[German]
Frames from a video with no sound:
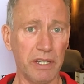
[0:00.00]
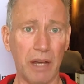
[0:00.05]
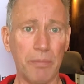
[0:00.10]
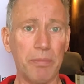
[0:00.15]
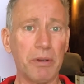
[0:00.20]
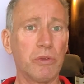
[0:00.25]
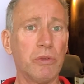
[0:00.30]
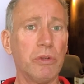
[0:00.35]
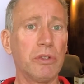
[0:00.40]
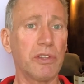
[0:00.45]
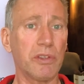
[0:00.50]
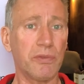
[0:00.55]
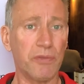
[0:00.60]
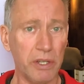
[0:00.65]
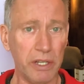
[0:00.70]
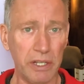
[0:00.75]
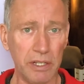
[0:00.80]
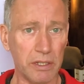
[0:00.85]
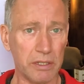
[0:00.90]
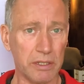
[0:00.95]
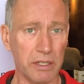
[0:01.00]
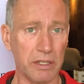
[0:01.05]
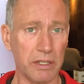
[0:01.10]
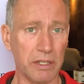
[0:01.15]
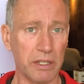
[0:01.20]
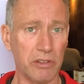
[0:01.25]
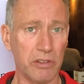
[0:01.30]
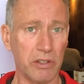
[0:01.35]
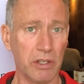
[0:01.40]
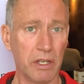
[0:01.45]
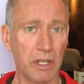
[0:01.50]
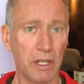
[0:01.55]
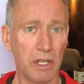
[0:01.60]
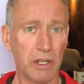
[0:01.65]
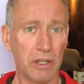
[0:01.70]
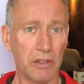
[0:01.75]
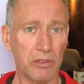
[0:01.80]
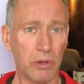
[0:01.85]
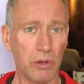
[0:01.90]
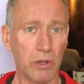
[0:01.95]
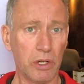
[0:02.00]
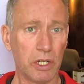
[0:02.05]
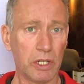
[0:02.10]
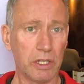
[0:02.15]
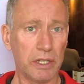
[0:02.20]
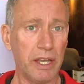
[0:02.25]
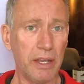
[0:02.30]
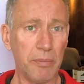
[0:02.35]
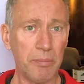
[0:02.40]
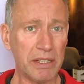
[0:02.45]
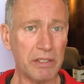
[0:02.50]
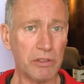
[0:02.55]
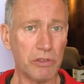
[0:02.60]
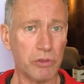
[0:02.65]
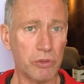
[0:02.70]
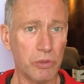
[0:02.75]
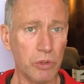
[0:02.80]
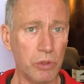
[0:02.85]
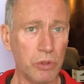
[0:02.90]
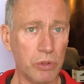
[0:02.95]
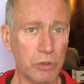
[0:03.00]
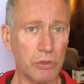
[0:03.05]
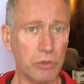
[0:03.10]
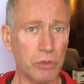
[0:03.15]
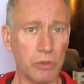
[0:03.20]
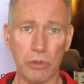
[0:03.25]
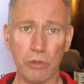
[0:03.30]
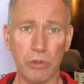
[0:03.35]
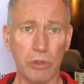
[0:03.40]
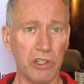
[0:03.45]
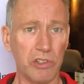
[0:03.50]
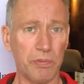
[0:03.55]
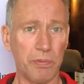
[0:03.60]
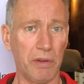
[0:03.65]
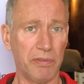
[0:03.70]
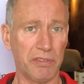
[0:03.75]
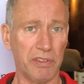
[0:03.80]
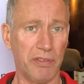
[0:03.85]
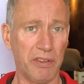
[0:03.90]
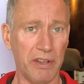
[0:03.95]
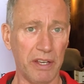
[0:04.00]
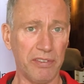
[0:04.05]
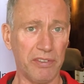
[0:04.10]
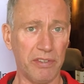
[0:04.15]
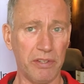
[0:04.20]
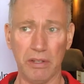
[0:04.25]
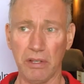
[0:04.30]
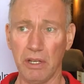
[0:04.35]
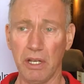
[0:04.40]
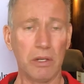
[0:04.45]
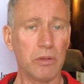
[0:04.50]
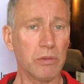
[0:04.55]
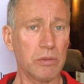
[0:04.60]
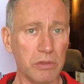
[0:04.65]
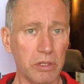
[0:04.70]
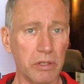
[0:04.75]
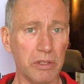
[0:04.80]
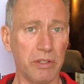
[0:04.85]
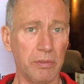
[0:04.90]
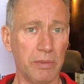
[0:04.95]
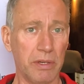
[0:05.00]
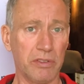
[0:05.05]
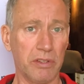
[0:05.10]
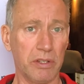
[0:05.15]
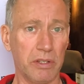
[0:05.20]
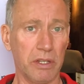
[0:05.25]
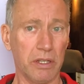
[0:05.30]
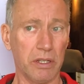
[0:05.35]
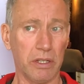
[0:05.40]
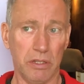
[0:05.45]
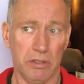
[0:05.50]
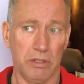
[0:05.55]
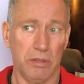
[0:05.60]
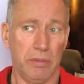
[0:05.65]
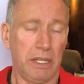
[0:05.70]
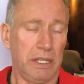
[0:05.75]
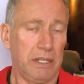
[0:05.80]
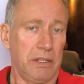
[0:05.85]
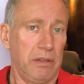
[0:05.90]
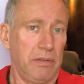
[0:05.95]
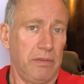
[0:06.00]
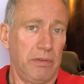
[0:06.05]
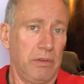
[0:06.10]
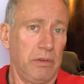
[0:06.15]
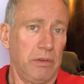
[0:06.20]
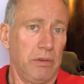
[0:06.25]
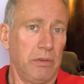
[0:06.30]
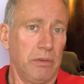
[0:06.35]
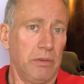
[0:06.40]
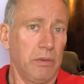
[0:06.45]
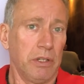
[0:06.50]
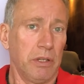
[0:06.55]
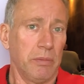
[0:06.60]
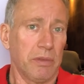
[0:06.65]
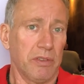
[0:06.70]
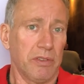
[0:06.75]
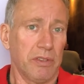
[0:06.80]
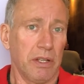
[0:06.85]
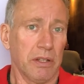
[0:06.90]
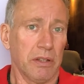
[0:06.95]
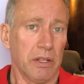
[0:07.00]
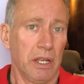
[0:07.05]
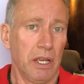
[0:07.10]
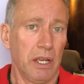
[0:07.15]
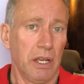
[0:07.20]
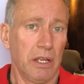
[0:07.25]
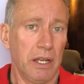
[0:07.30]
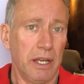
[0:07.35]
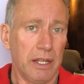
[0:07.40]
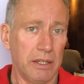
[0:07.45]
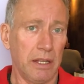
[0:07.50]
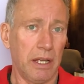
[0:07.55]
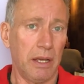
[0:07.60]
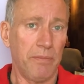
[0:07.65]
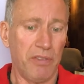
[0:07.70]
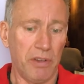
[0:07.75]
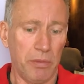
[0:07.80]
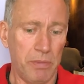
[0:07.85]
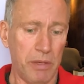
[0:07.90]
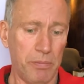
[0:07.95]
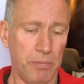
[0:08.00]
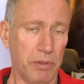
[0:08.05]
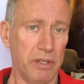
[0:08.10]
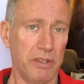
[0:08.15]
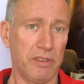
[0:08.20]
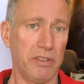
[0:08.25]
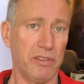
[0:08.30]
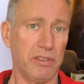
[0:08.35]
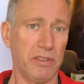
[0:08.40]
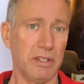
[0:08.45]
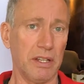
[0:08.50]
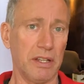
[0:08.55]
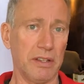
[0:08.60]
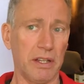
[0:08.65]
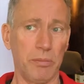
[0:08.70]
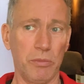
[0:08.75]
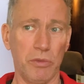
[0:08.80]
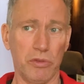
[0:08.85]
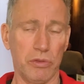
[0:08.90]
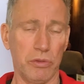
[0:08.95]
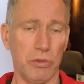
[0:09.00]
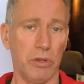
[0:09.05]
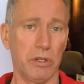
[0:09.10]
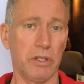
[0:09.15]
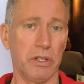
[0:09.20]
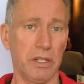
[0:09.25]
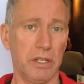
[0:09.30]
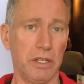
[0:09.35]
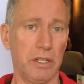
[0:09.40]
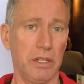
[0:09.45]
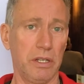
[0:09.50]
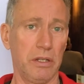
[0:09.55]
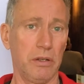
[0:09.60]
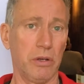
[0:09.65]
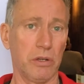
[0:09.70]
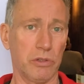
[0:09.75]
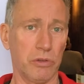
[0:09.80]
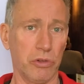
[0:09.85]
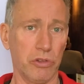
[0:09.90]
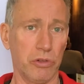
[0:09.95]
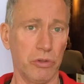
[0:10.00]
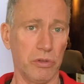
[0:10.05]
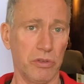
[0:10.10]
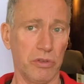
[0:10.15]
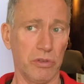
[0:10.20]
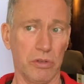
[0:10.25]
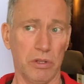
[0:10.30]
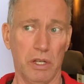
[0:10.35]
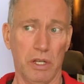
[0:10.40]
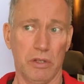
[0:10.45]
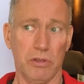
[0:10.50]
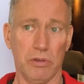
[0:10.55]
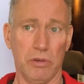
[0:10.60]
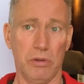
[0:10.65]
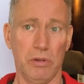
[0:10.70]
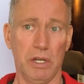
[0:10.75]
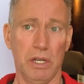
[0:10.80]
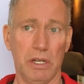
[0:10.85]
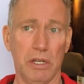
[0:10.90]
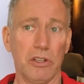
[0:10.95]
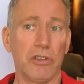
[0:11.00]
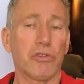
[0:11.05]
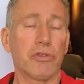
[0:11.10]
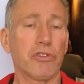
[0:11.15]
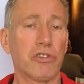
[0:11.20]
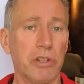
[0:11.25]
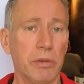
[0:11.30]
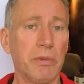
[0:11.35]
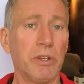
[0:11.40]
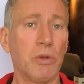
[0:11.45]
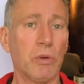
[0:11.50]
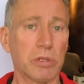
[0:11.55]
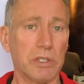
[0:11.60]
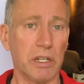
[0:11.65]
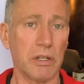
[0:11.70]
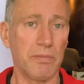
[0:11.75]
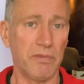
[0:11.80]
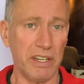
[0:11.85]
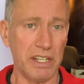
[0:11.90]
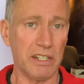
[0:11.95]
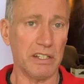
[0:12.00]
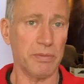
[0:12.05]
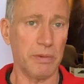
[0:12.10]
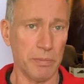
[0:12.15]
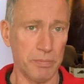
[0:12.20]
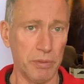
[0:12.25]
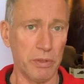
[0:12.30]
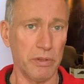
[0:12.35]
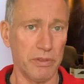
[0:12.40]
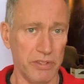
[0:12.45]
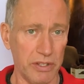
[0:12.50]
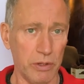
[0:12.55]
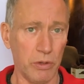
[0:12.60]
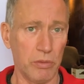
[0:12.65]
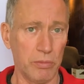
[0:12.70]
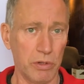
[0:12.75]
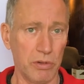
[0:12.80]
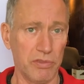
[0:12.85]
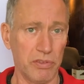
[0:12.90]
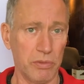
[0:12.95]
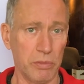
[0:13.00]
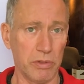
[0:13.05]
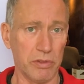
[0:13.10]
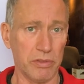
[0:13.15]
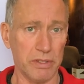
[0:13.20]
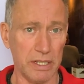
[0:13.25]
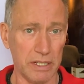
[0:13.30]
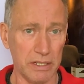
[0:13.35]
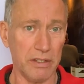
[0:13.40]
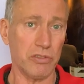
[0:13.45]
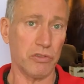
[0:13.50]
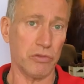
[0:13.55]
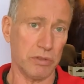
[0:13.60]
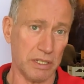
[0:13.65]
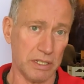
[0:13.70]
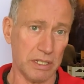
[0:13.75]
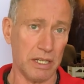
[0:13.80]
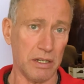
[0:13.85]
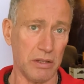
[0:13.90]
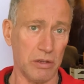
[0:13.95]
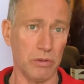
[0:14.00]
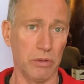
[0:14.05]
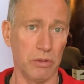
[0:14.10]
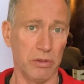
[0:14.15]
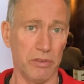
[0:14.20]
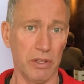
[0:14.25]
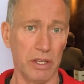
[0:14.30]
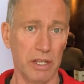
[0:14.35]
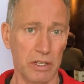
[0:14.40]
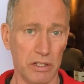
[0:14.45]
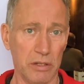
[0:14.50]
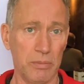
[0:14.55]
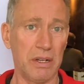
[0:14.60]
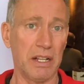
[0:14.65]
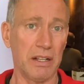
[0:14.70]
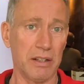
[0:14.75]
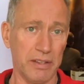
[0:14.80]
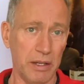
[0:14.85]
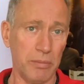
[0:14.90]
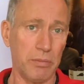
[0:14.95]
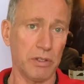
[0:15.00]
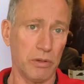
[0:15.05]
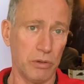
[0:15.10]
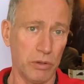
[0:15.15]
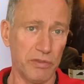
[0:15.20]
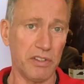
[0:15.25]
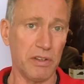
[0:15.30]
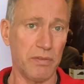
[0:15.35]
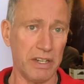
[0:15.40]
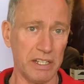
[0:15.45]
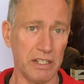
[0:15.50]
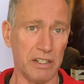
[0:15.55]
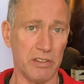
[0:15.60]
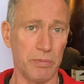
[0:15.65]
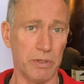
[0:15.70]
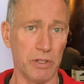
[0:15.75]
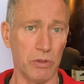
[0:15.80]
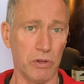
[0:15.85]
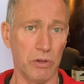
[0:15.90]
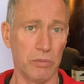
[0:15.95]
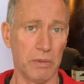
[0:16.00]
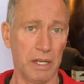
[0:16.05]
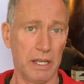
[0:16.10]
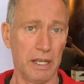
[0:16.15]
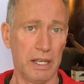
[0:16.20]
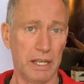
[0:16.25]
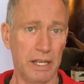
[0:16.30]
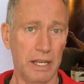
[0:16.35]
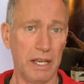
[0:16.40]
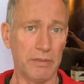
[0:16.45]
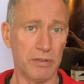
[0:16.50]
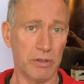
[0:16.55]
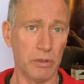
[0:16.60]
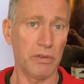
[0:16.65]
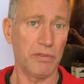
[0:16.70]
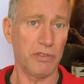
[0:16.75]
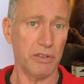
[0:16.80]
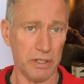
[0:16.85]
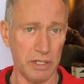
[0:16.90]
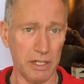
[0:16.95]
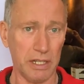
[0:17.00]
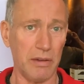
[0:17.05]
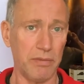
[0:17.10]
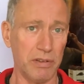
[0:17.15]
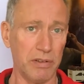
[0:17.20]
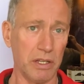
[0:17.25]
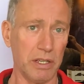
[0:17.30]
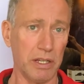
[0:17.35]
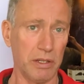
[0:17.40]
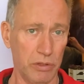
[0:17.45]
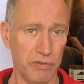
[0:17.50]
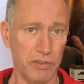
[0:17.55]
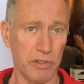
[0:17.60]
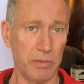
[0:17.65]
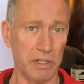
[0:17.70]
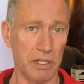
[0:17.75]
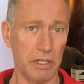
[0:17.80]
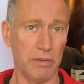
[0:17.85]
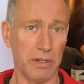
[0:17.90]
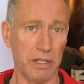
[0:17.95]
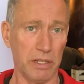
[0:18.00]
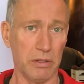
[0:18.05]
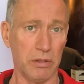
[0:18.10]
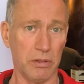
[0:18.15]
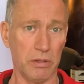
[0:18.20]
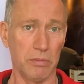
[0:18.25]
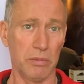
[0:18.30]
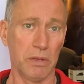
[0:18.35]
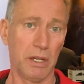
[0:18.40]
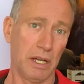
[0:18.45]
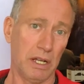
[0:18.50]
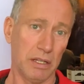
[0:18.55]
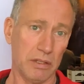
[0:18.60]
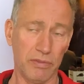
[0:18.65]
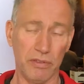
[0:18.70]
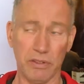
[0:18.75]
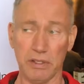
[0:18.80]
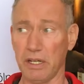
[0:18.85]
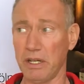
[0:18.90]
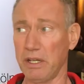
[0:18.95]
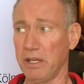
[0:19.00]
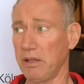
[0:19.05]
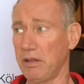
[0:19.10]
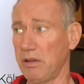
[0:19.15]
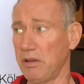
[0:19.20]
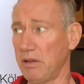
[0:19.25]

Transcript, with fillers: Aber es verhindert das nicht. So, der Mann ist tot oder du kriegst auf der Fresse und trotzdem hast du die gekriegt. Am Ende uninteressant. Hätten einfach mehr Polizisten da sein müssen, Leute, die die Leute auch schützen. So. Ist schon schlimm genug, dass am Weihnachtsmarkt Polizei rumlaufen muss. Das ist schon das Allergrößte. Normal sieht man, da läuft der Weihnachtsmann rum. Aber da läuft der Kavallerie läuft ja mittlerweile da rum. Also ist von daher.